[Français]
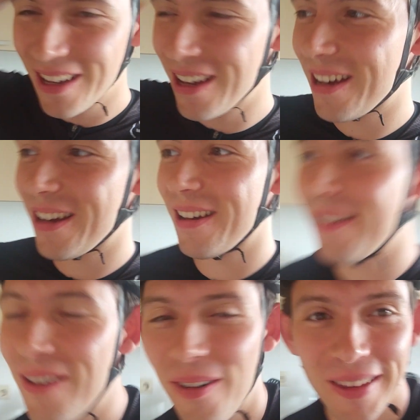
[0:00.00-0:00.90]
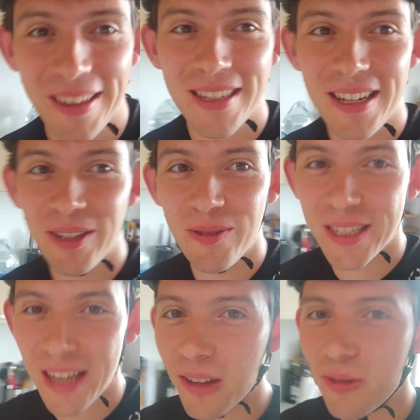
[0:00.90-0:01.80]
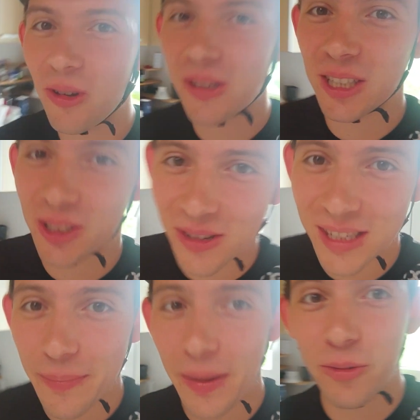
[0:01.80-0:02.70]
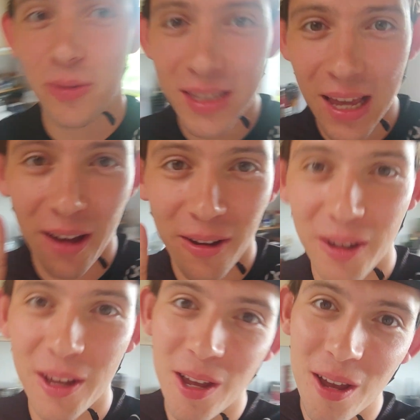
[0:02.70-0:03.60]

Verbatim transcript: Euh, on va tester le cuissard tout en sachant que c'est pas le cuissard